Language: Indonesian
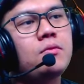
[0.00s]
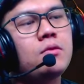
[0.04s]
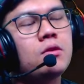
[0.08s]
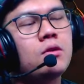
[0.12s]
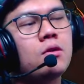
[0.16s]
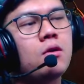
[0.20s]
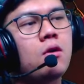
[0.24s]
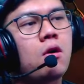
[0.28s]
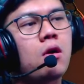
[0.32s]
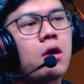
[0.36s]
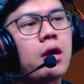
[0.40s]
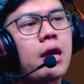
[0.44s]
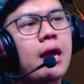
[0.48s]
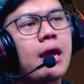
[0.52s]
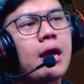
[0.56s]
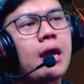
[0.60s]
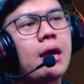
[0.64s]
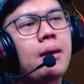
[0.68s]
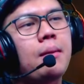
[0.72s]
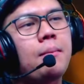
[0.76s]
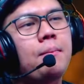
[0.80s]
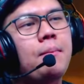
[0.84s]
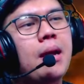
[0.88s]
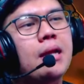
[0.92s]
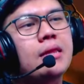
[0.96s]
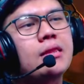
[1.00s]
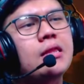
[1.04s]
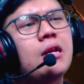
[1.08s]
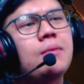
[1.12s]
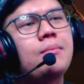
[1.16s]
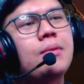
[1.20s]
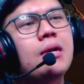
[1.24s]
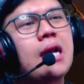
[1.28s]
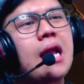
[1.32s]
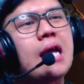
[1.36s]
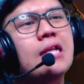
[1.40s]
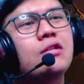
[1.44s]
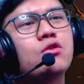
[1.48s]
Oke, battle
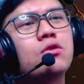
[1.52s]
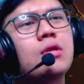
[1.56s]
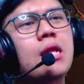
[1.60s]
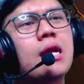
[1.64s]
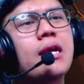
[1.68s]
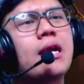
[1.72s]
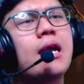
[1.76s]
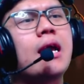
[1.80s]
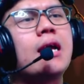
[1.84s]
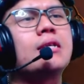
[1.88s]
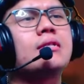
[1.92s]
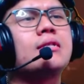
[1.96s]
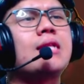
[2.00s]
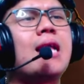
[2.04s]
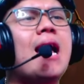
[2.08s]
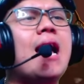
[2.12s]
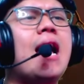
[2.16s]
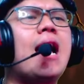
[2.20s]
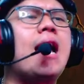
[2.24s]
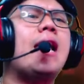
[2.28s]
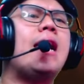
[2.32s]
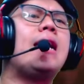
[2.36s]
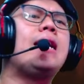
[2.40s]
berlanjut lagi guys. Nah, yang